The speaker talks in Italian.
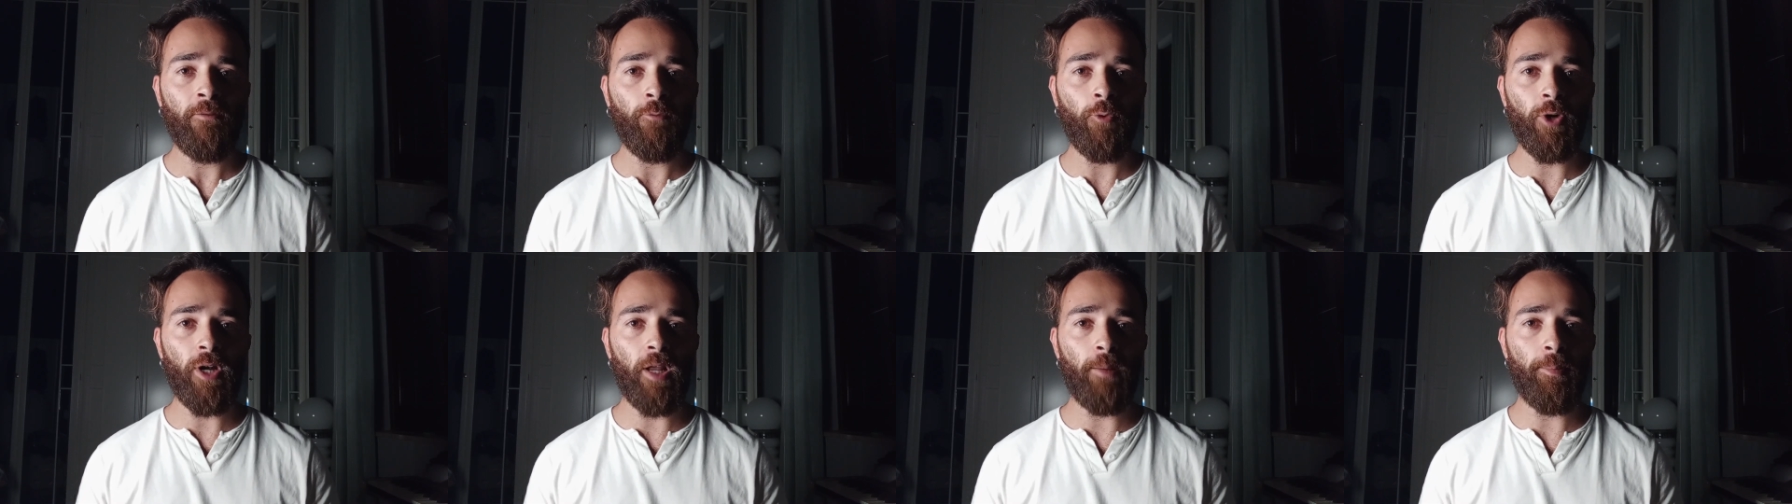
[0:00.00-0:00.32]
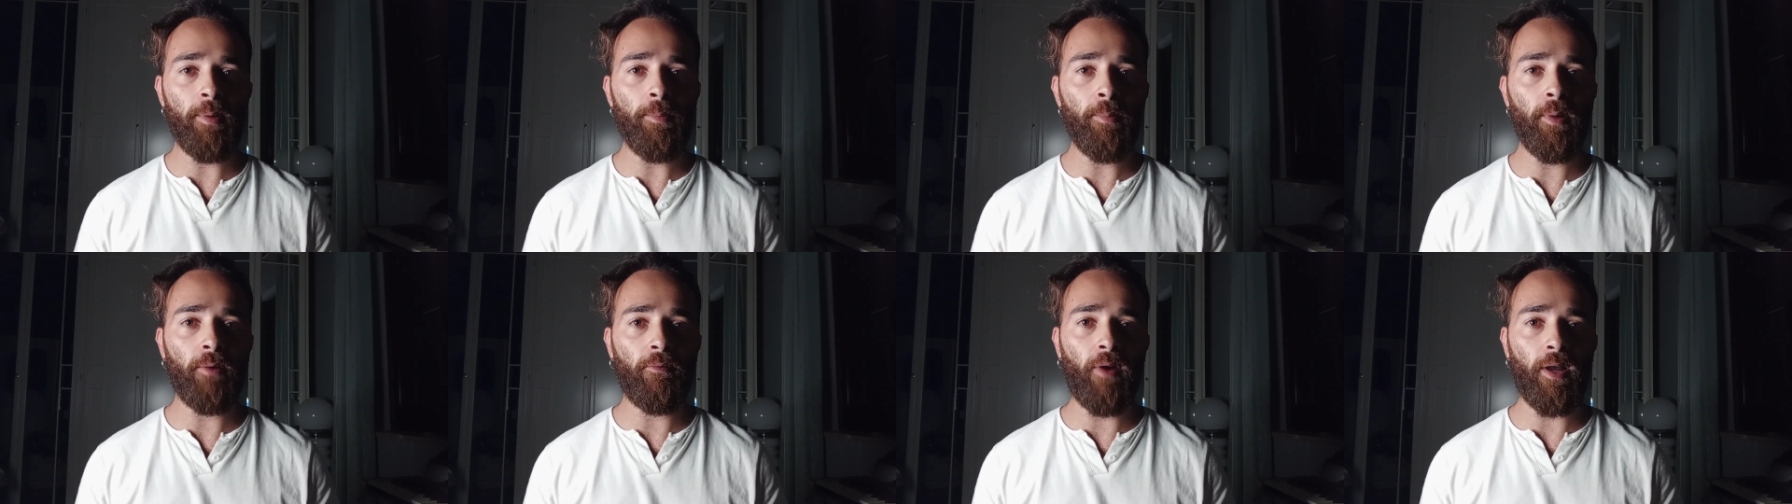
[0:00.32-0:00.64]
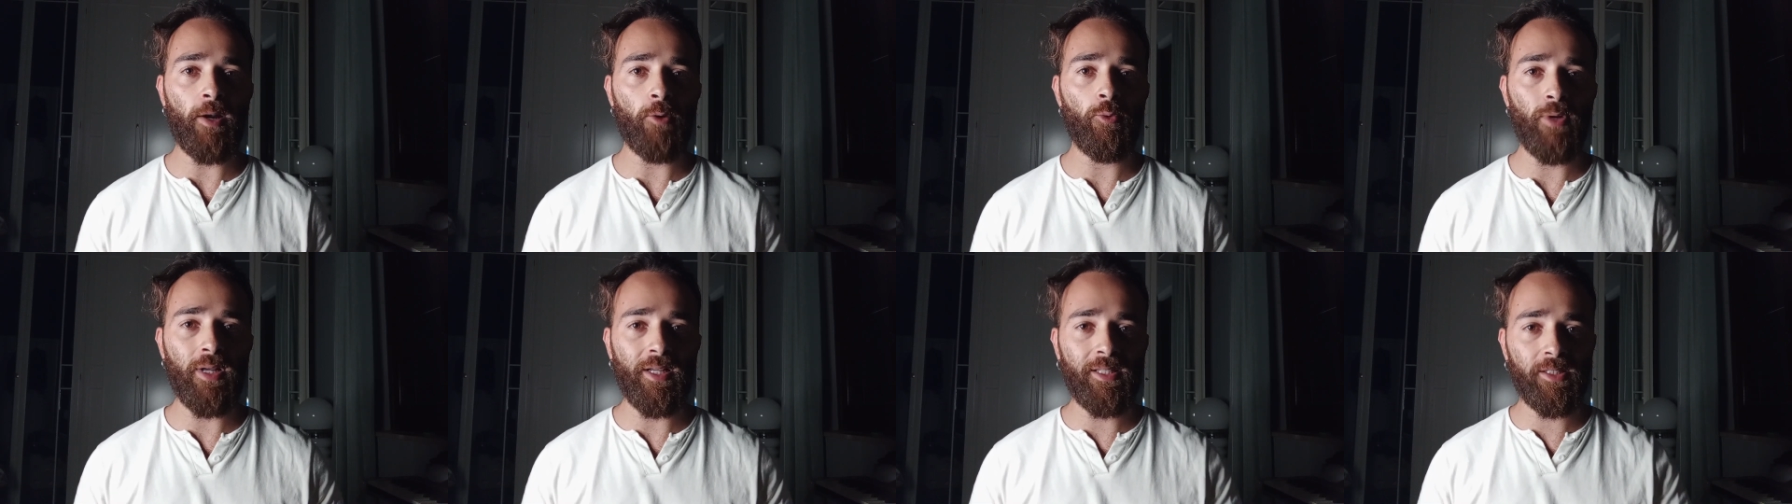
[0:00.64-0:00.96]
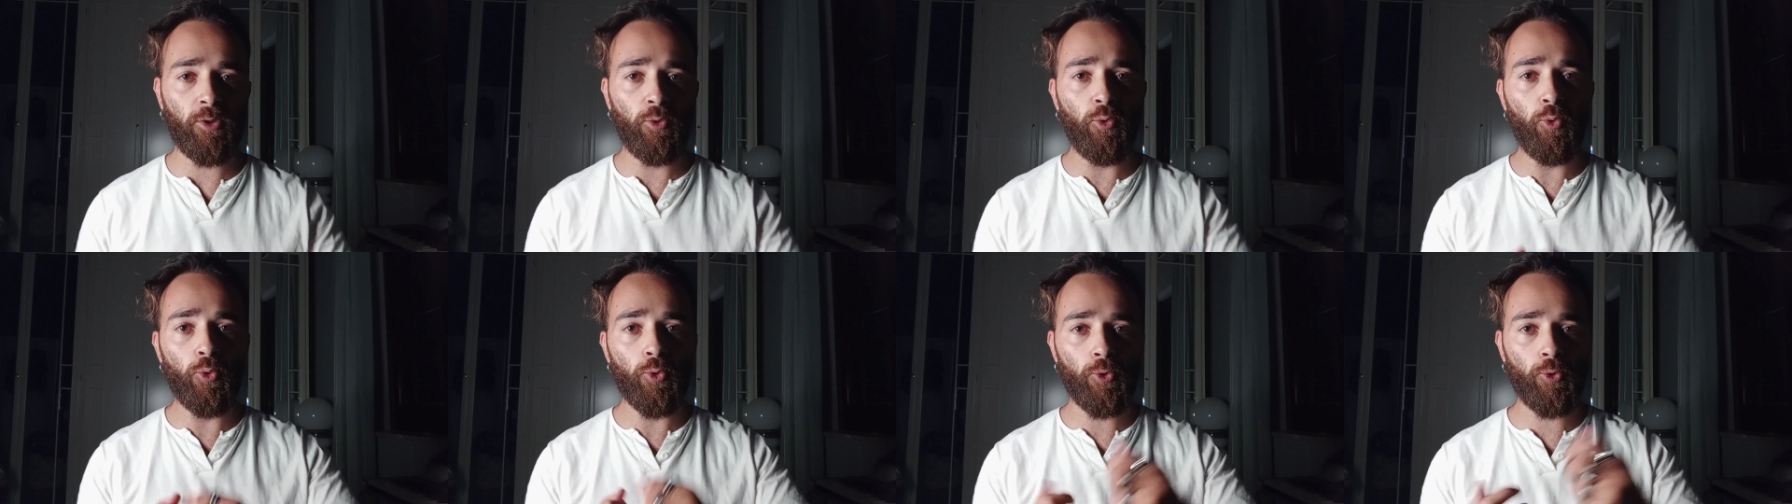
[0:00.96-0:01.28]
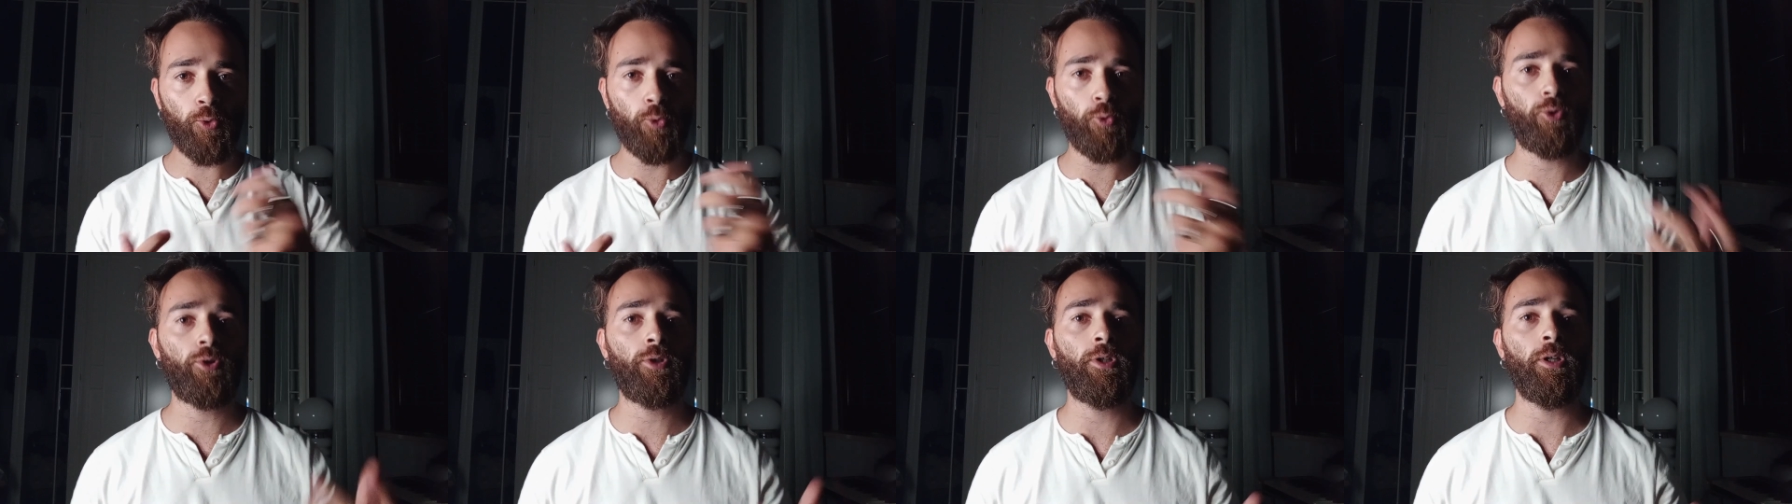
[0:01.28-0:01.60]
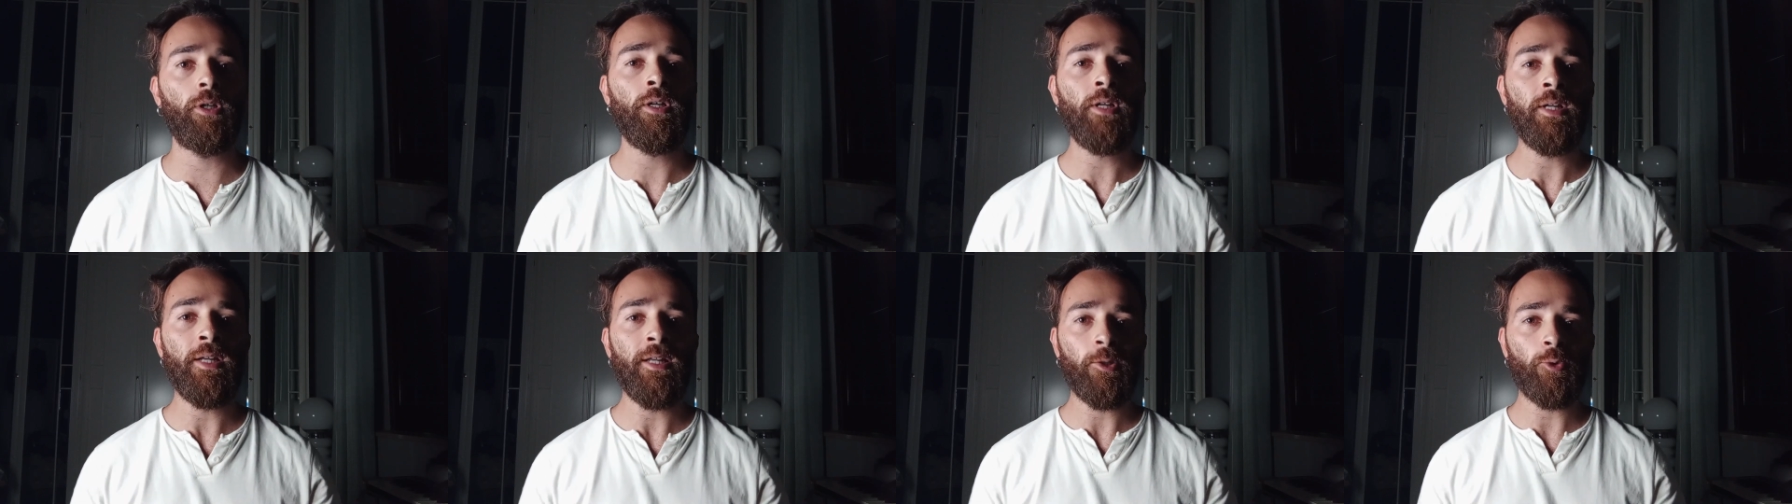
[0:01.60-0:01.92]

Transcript: vorrei prima fare un excursus